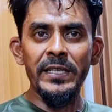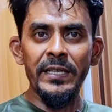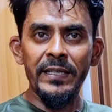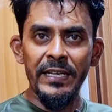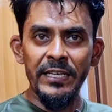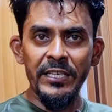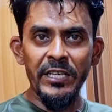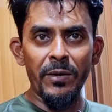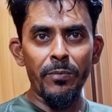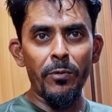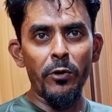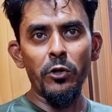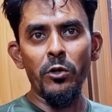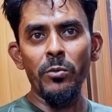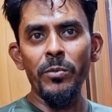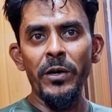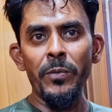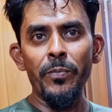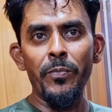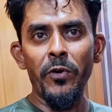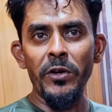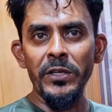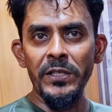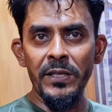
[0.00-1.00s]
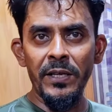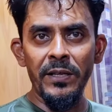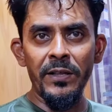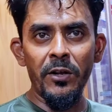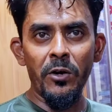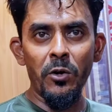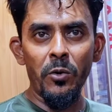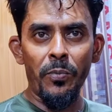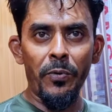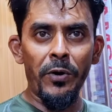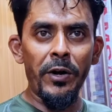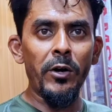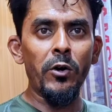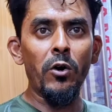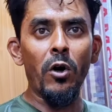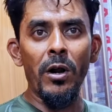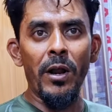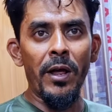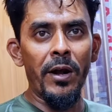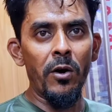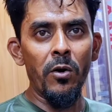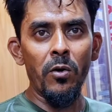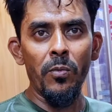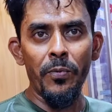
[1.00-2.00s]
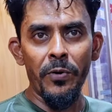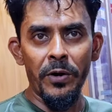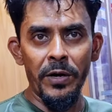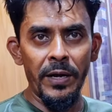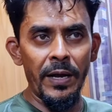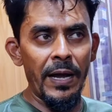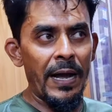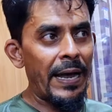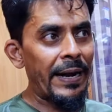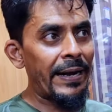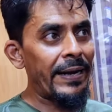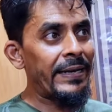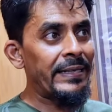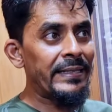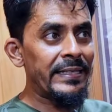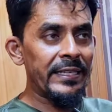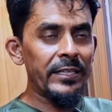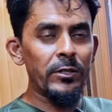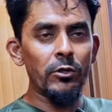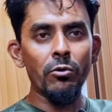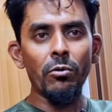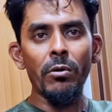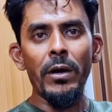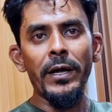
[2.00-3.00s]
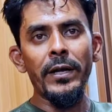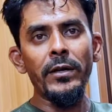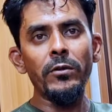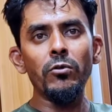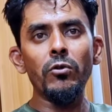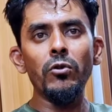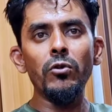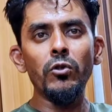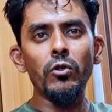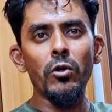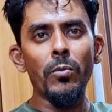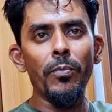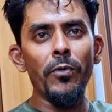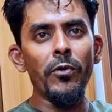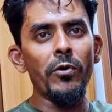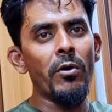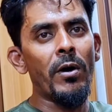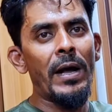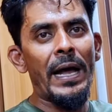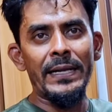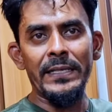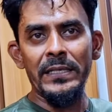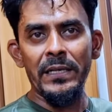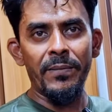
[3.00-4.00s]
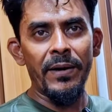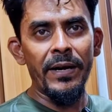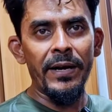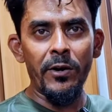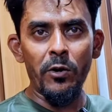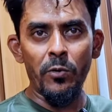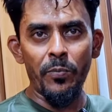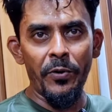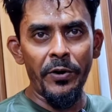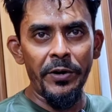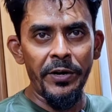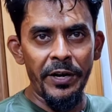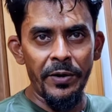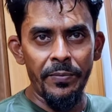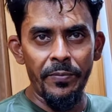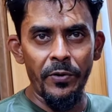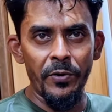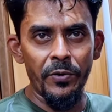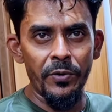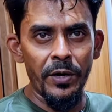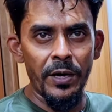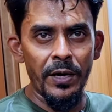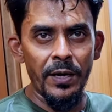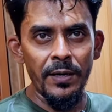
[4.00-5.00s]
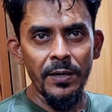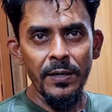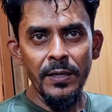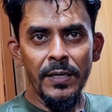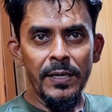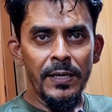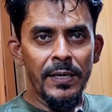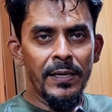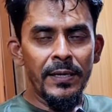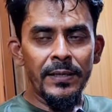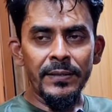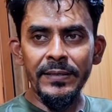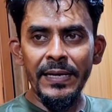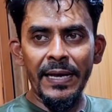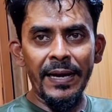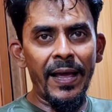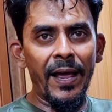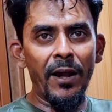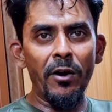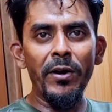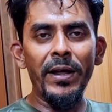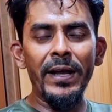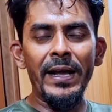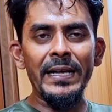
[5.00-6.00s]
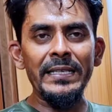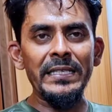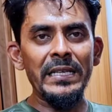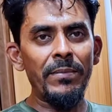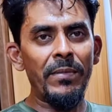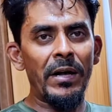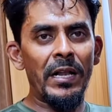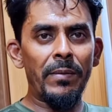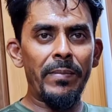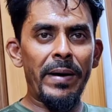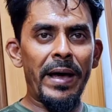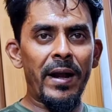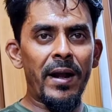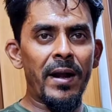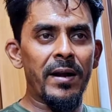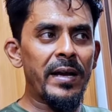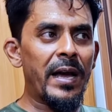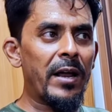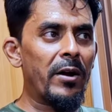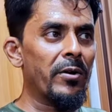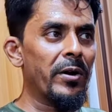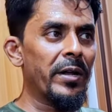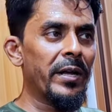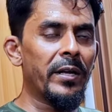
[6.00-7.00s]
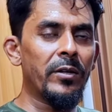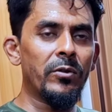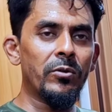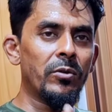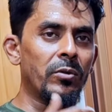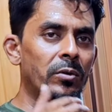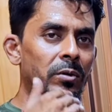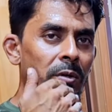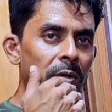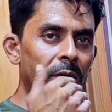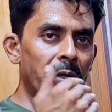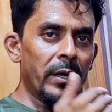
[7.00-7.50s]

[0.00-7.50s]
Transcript: আছে দেশের বর্তমান পরিস্থিতির উপরে ডলারের উপরে আর এই জিনিসগুলা কিন্তু সম্পূর্ণ কাঁচামালের উপরে নির্ভর করে যার কারণে কাঁচামাল বাড়ার কারণে কিন্তু